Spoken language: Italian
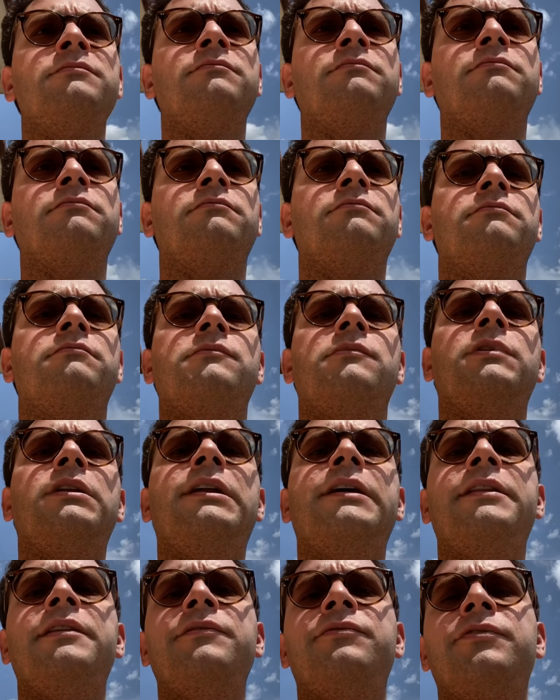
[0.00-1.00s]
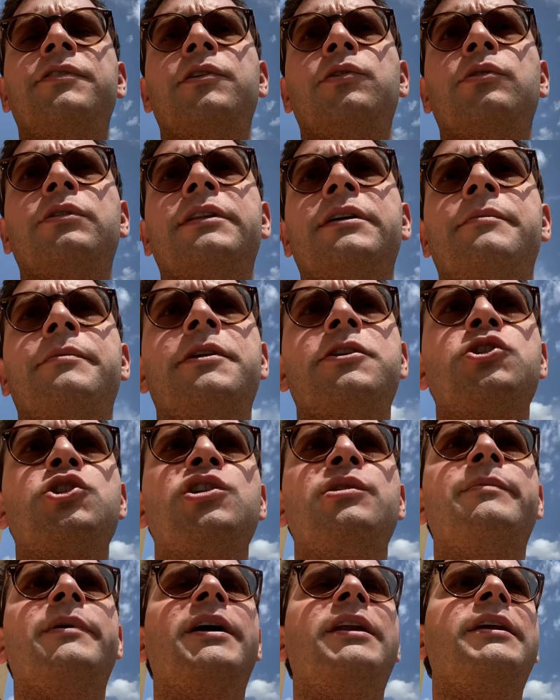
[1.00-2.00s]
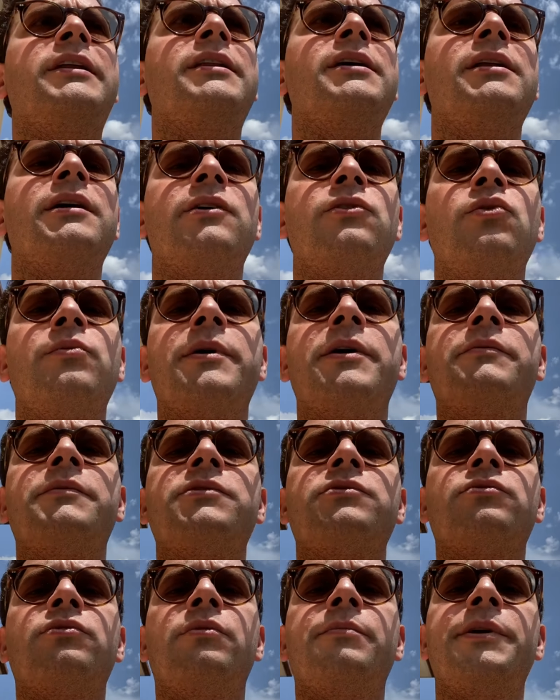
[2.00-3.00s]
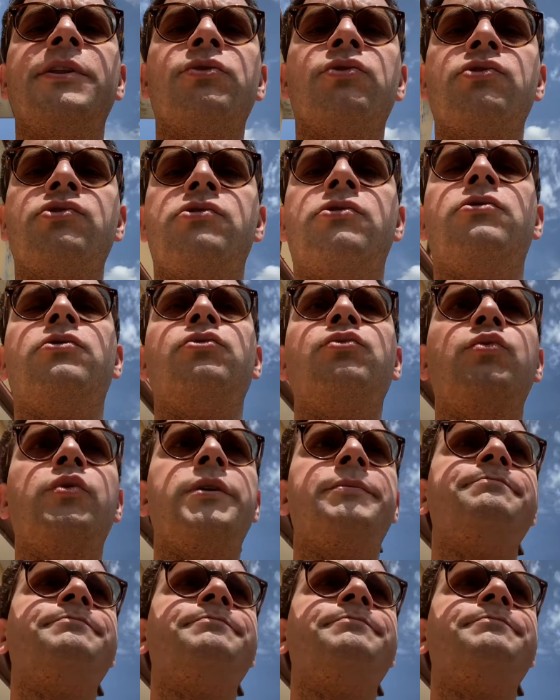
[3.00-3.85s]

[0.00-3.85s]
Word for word: mh, mm, le difficoltà principali della Roma in questo momento sono due